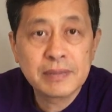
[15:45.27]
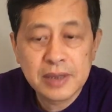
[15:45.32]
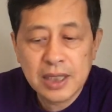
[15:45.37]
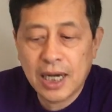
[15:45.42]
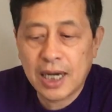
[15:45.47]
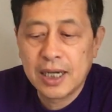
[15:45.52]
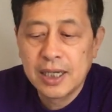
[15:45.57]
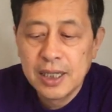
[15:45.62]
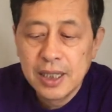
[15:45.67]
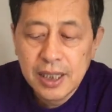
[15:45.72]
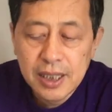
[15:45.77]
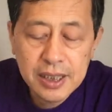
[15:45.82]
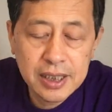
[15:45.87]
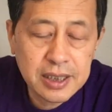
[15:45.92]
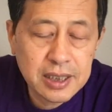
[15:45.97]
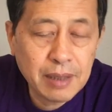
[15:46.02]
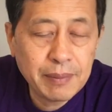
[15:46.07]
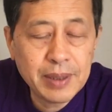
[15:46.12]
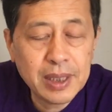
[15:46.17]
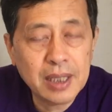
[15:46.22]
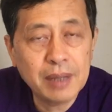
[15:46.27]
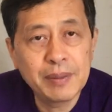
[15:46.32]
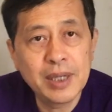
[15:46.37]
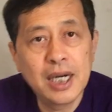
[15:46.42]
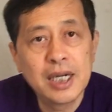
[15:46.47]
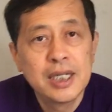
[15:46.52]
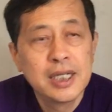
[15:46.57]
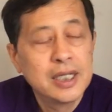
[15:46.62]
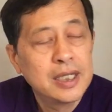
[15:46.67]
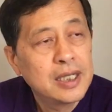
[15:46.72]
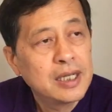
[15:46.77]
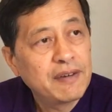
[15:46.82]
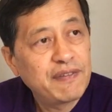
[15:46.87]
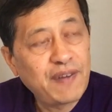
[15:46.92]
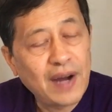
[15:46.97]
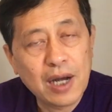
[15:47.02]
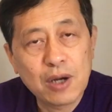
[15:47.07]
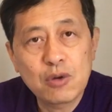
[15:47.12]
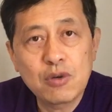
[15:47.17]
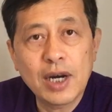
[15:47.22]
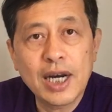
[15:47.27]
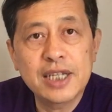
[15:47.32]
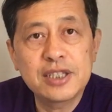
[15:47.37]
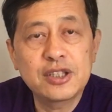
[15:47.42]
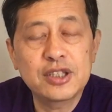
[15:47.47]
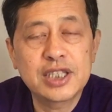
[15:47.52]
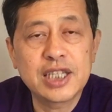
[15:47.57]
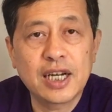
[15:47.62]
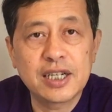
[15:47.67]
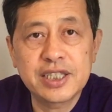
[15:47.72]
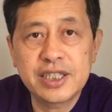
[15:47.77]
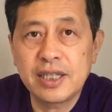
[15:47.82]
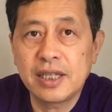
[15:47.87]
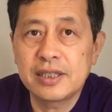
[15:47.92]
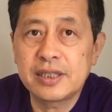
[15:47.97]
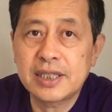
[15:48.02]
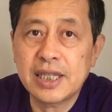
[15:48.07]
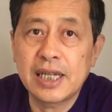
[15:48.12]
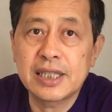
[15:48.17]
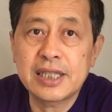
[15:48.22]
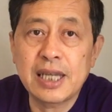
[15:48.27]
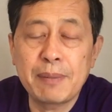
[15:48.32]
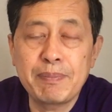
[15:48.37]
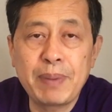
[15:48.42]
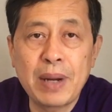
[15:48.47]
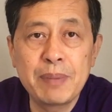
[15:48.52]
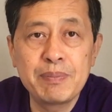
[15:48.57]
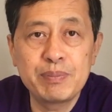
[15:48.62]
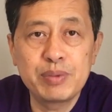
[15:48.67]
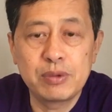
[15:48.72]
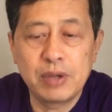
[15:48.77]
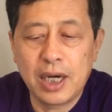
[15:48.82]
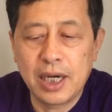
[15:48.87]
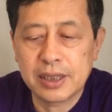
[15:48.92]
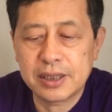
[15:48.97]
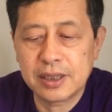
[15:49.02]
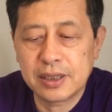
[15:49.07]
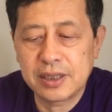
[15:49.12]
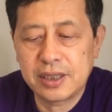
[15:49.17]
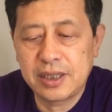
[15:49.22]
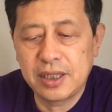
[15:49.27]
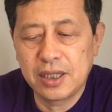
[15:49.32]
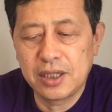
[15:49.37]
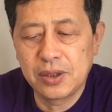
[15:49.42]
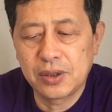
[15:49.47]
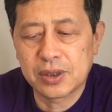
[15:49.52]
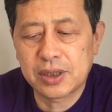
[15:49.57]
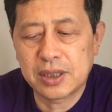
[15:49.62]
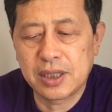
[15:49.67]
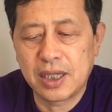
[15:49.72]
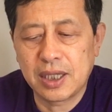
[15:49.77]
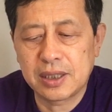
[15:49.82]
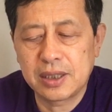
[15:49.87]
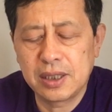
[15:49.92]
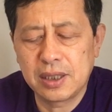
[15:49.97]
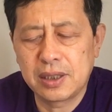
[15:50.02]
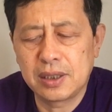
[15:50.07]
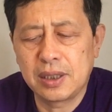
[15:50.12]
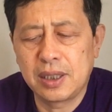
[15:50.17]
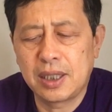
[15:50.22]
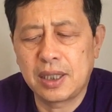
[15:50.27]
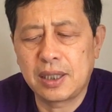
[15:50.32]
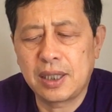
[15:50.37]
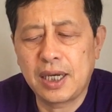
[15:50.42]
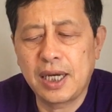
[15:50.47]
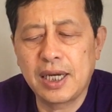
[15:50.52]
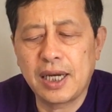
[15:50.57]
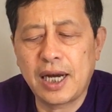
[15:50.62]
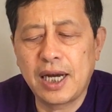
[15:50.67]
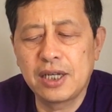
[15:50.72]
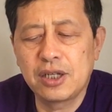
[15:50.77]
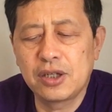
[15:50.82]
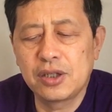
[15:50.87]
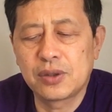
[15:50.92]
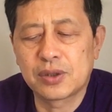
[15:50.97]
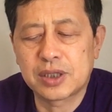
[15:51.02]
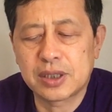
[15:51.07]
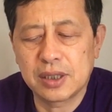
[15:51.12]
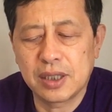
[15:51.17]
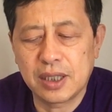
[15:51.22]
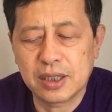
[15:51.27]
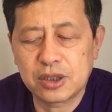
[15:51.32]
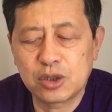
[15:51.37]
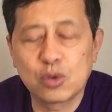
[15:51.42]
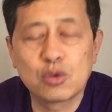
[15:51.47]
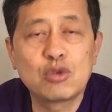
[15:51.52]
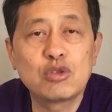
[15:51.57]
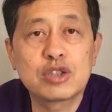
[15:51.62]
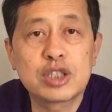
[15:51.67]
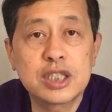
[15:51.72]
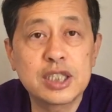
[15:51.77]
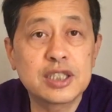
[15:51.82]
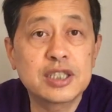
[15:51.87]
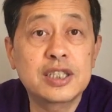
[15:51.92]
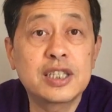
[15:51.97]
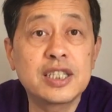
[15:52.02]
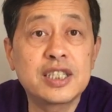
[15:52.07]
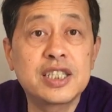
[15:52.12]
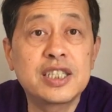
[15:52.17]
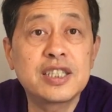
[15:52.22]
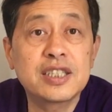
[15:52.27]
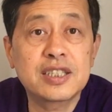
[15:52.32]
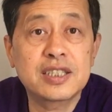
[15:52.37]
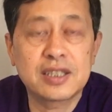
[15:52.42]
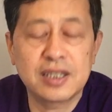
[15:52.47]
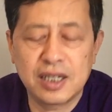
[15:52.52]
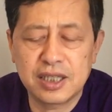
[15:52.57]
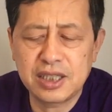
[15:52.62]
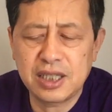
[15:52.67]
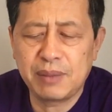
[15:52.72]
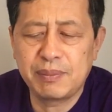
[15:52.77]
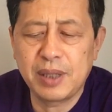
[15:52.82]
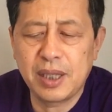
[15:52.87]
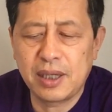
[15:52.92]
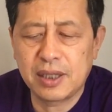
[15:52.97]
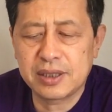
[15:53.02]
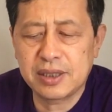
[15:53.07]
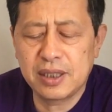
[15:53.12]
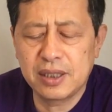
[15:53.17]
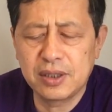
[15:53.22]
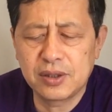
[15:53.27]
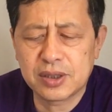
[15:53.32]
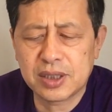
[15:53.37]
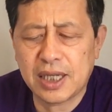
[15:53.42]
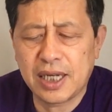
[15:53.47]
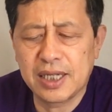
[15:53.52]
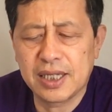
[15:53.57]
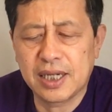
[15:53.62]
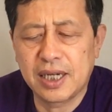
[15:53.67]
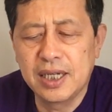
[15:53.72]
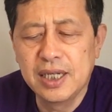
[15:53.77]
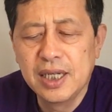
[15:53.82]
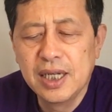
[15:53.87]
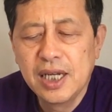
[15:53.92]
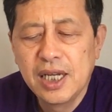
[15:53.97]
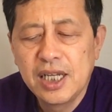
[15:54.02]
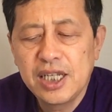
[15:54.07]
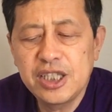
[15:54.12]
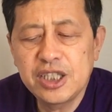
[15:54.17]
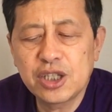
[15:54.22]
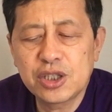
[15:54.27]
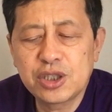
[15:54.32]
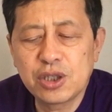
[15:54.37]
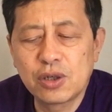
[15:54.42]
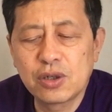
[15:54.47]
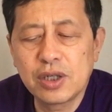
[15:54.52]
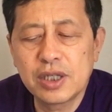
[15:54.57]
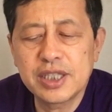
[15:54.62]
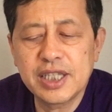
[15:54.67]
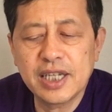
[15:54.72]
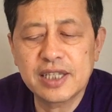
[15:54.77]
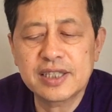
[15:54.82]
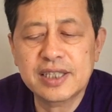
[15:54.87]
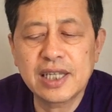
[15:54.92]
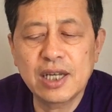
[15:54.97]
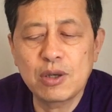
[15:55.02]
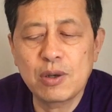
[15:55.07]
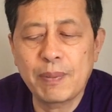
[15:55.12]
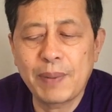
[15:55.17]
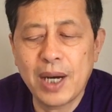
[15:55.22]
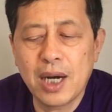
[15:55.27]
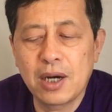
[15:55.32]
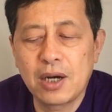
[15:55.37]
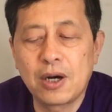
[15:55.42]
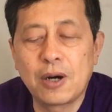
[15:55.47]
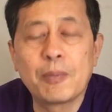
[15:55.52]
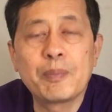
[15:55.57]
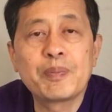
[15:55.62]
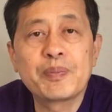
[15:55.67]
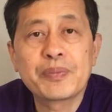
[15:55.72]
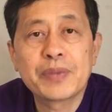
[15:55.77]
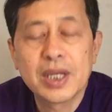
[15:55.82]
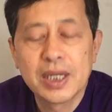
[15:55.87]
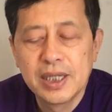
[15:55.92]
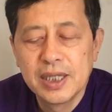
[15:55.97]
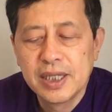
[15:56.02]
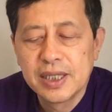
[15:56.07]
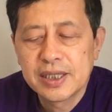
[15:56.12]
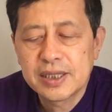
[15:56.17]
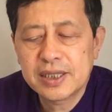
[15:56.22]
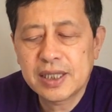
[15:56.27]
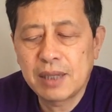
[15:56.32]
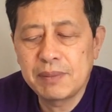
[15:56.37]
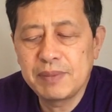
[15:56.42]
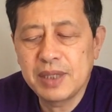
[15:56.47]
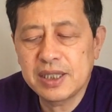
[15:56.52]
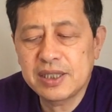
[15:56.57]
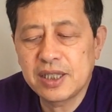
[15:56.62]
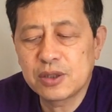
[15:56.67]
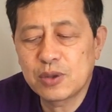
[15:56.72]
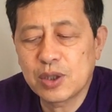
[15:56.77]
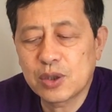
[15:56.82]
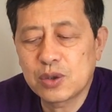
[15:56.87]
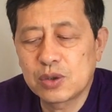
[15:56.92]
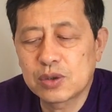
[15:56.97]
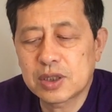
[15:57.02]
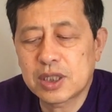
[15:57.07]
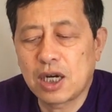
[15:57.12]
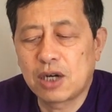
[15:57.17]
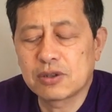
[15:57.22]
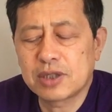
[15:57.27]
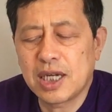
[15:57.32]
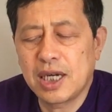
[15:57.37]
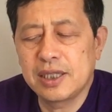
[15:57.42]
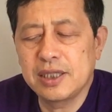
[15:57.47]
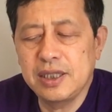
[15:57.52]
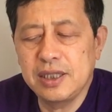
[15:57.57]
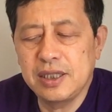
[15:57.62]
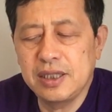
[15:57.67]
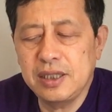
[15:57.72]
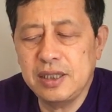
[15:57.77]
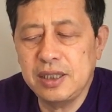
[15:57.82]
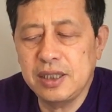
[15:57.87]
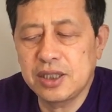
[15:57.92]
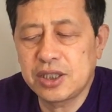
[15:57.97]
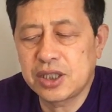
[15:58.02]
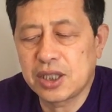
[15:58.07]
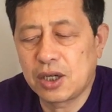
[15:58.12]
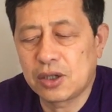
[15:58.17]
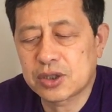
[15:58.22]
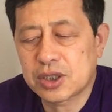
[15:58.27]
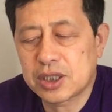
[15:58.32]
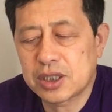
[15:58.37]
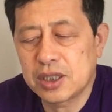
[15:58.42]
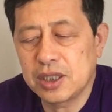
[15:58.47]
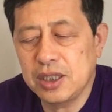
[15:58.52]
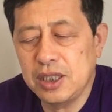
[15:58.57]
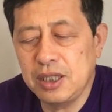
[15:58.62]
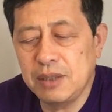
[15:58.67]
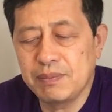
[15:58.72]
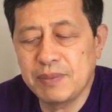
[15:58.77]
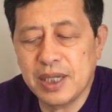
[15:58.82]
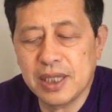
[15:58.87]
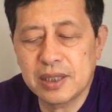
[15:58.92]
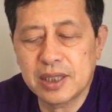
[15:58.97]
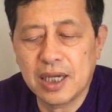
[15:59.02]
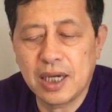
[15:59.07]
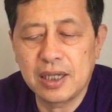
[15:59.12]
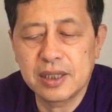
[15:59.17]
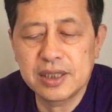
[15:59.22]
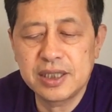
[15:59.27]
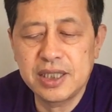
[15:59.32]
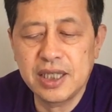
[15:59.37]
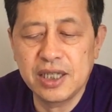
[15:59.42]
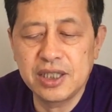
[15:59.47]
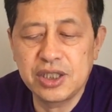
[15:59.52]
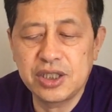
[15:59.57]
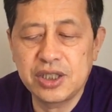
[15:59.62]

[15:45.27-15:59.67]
啊，一级战备。那么反过来就讲，现在在颁布啊，这是第六次啊，第啊还还有六次啊，总共这是第七次啊，前面啊，第六次还有一个，一九九六年三月八号，三枚地对空导弹以一小时一枚的间